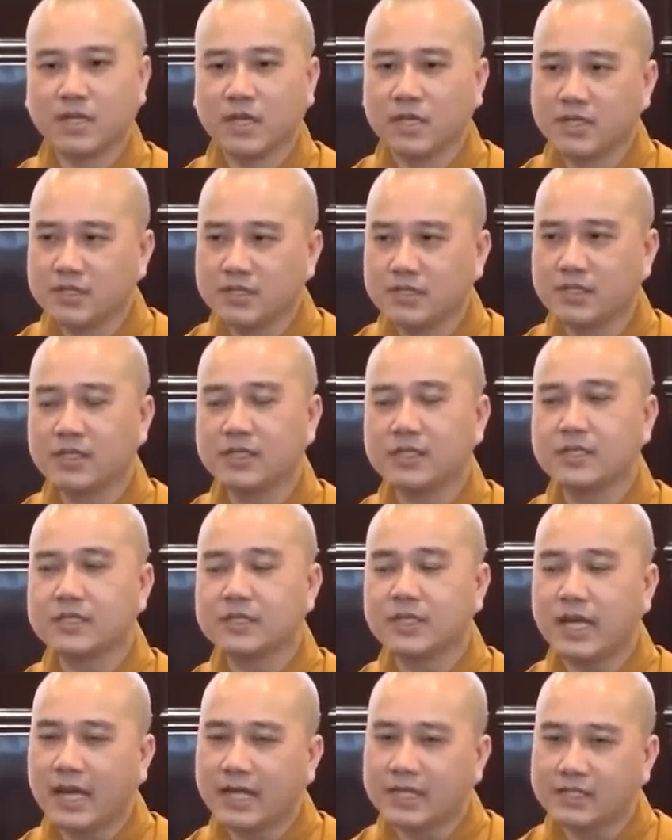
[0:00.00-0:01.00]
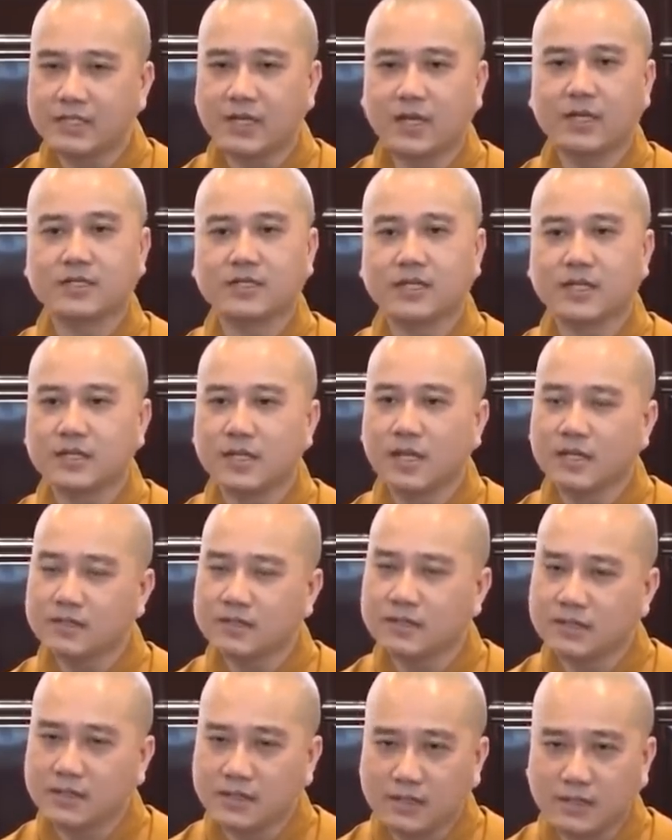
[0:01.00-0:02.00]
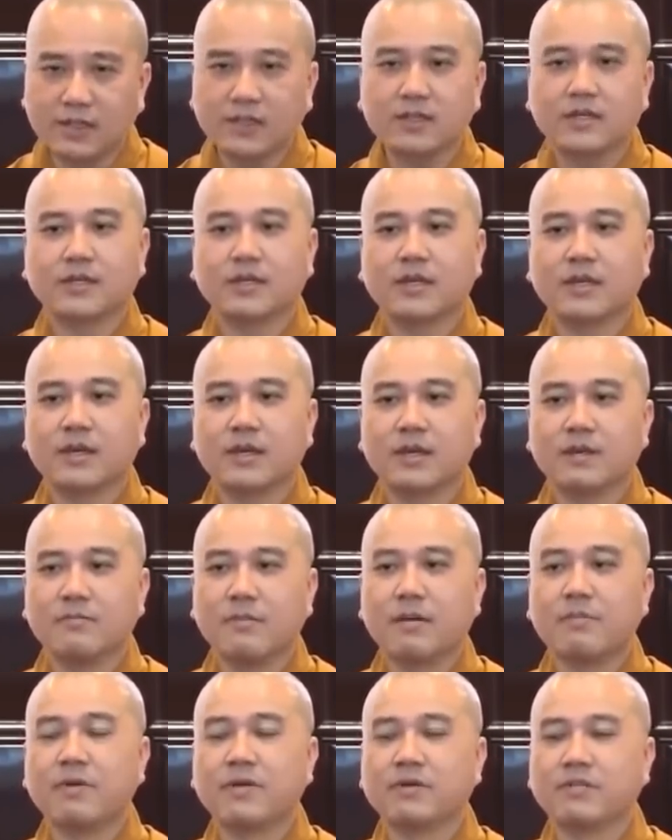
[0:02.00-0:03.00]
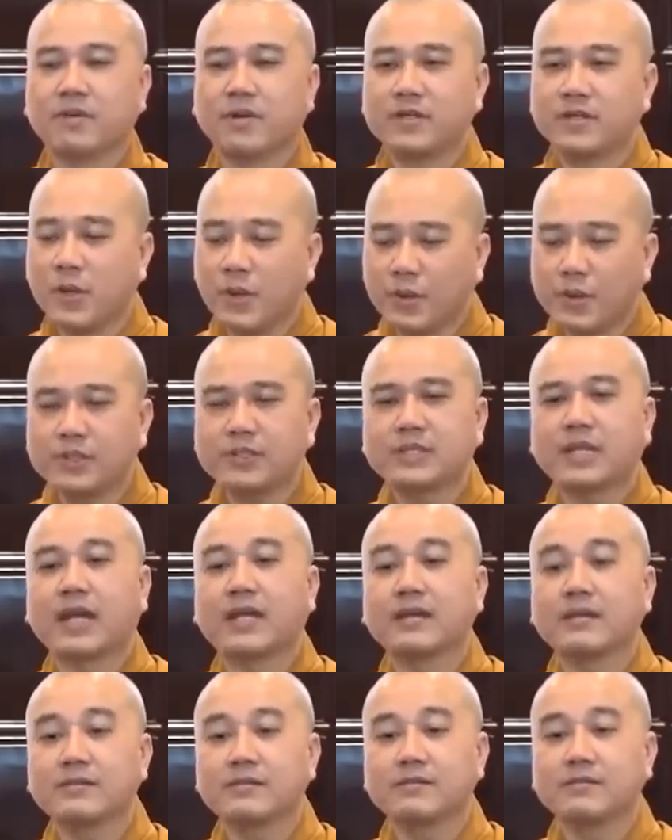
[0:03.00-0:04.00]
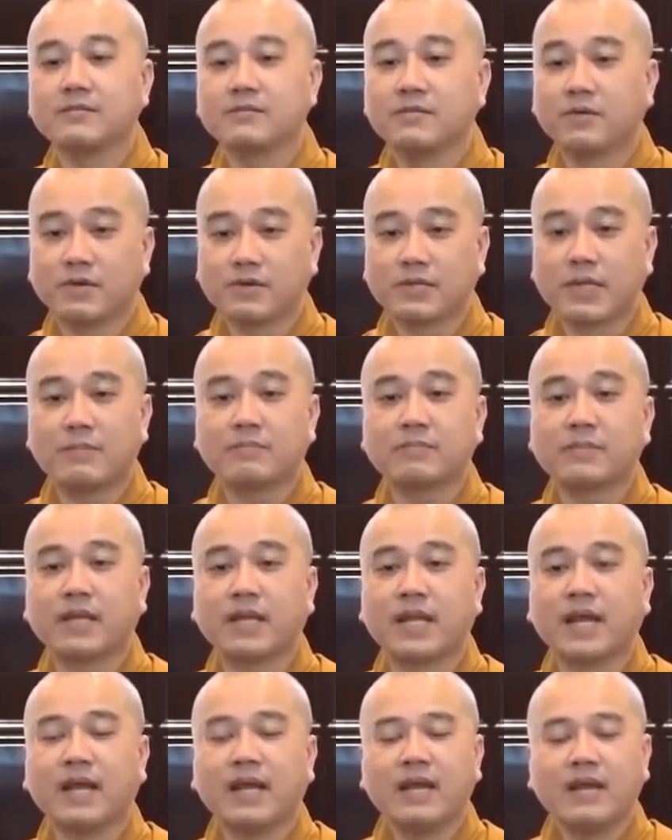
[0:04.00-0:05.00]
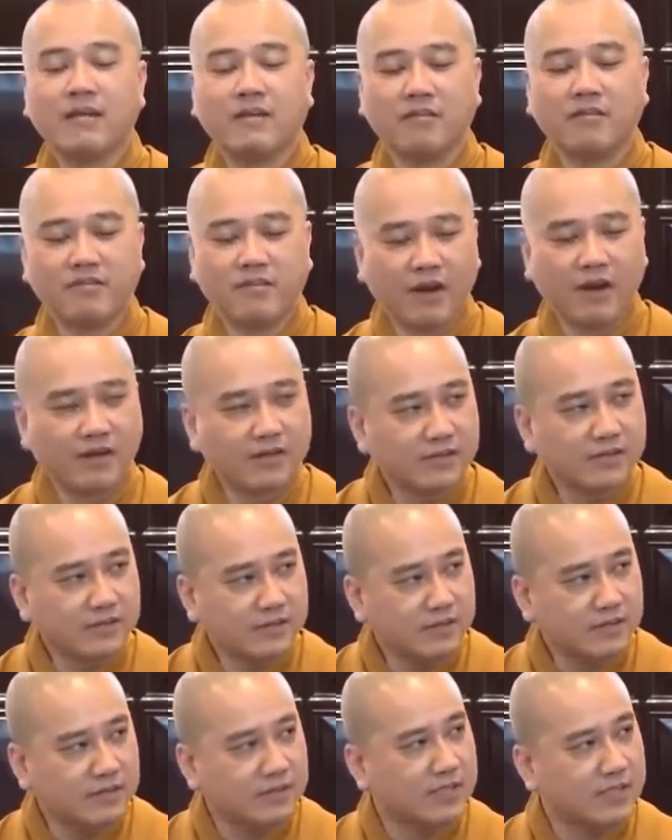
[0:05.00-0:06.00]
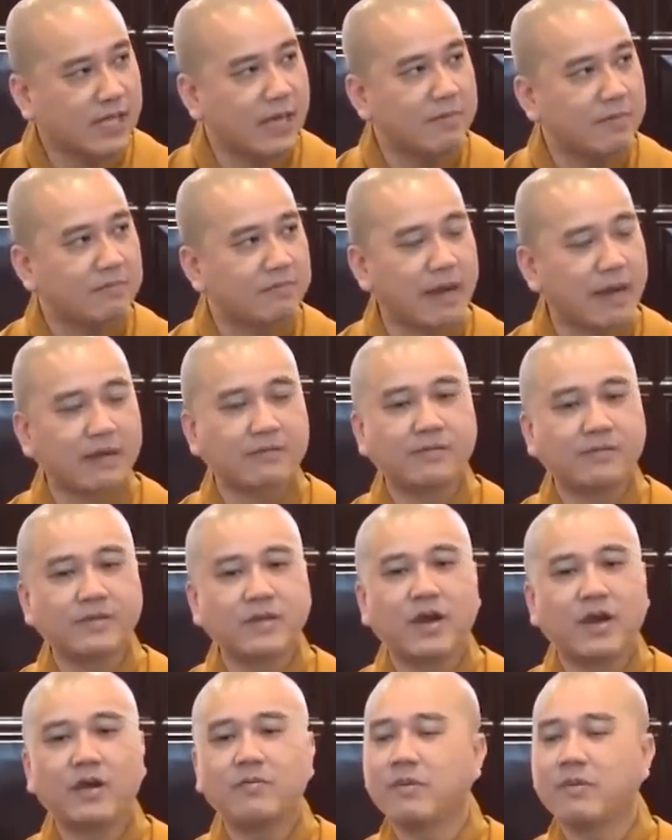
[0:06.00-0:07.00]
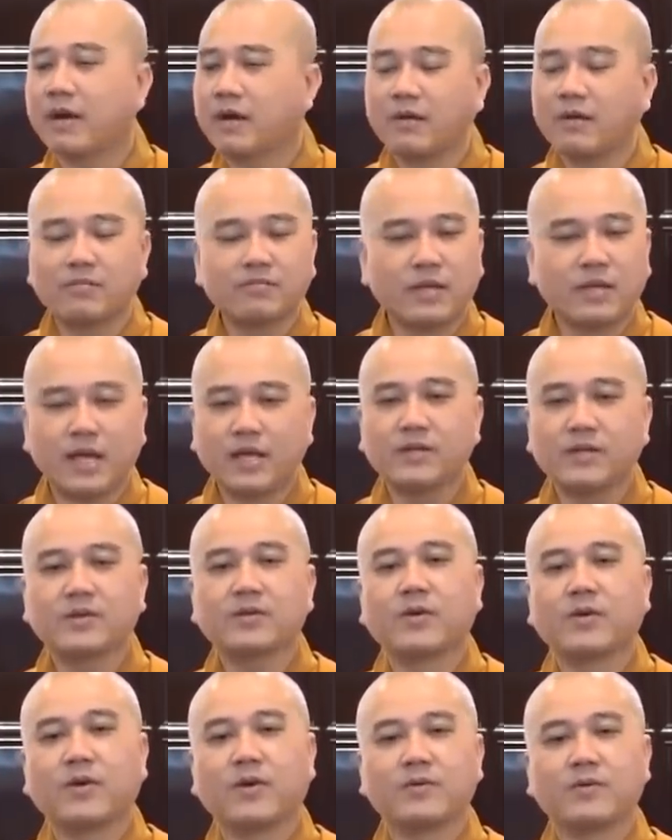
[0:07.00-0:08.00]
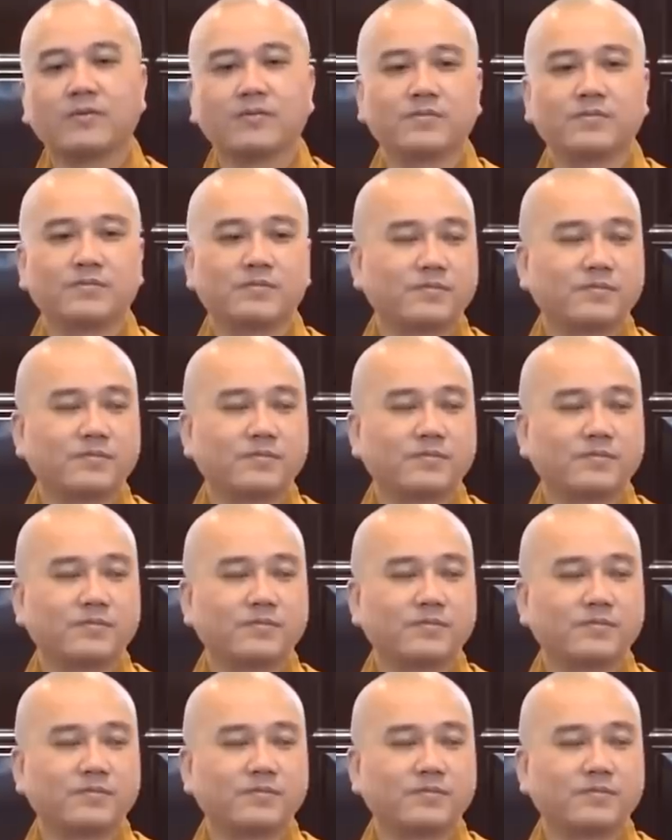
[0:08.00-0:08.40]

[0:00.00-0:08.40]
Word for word: rên rỉ, than trời trách đất nữa. Mà mình phải đối cảnh vô tâm nghĩa là vẫn giáp mặt với nó mà không để nó khổ.